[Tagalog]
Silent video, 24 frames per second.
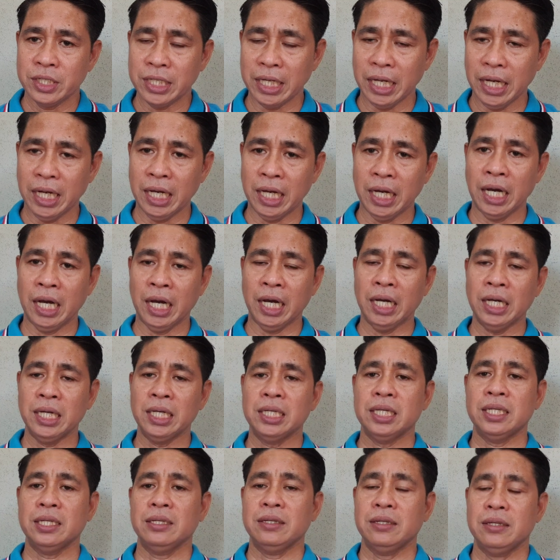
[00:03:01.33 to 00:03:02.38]
sa
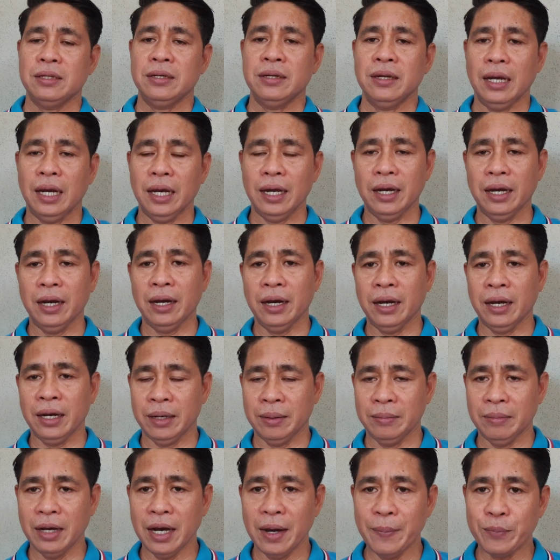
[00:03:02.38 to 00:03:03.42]
uh,
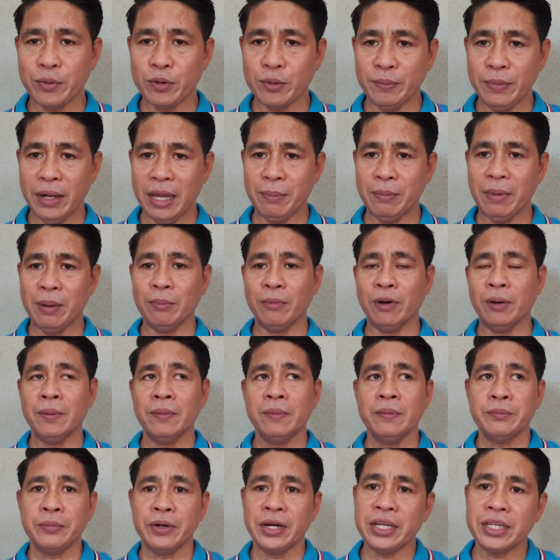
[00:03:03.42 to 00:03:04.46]
mga problema mo.
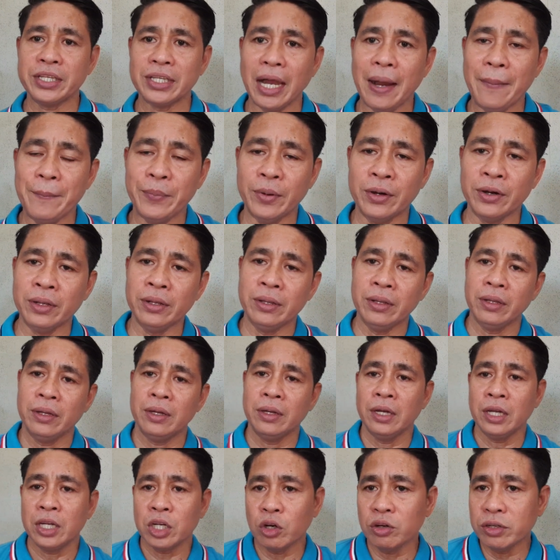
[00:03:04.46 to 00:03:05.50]
For example,
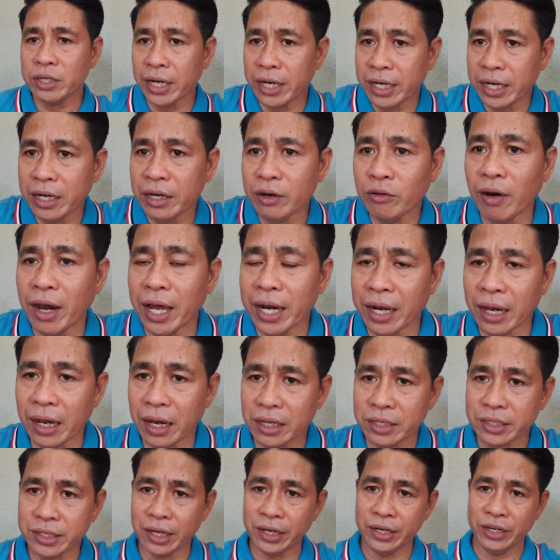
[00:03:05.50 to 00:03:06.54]
kung naniniwala ka
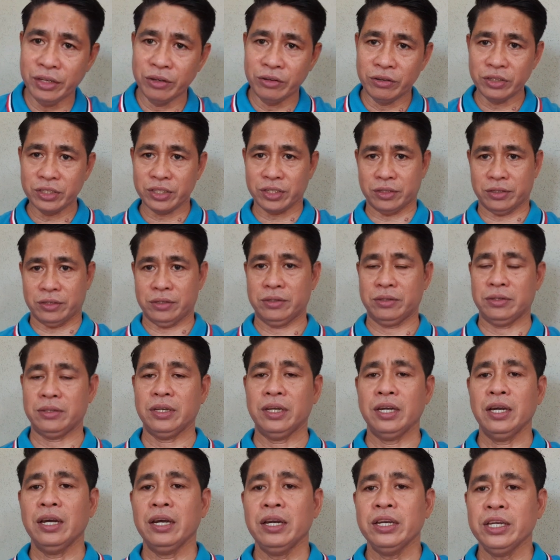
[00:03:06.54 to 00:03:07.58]
sa Diyos,
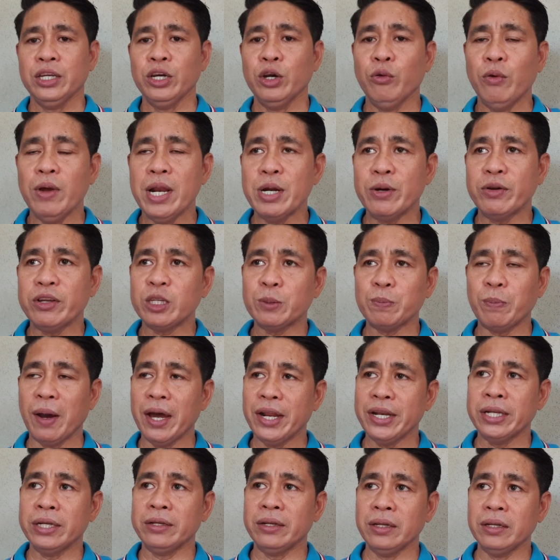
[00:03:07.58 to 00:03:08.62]
you will
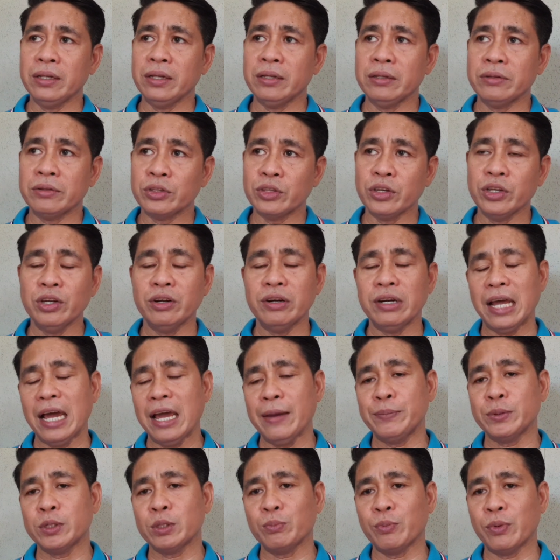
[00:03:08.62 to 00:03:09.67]
respond to your
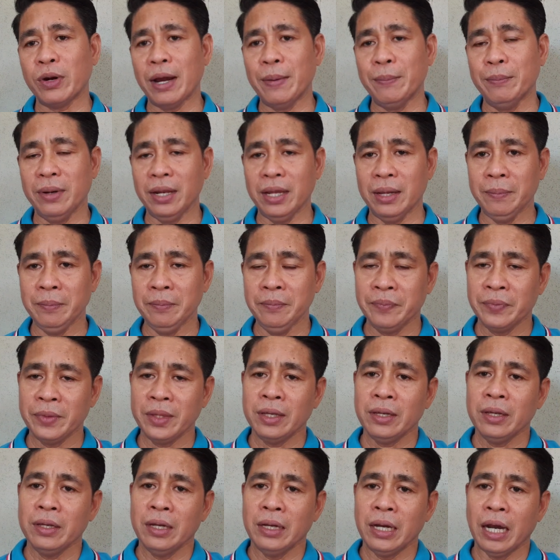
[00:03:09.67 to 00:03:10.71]
life's problem
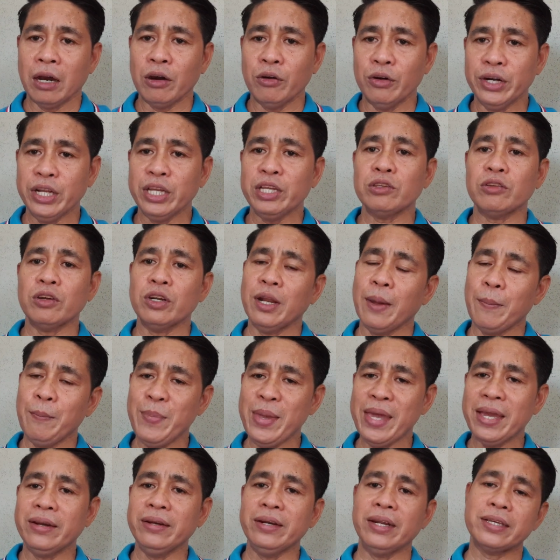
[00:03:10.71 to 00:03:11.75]
according to the
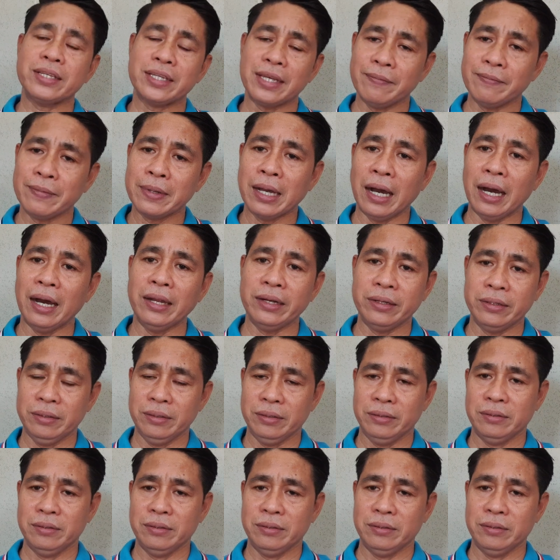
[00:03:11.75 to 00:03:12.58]
bigness of God,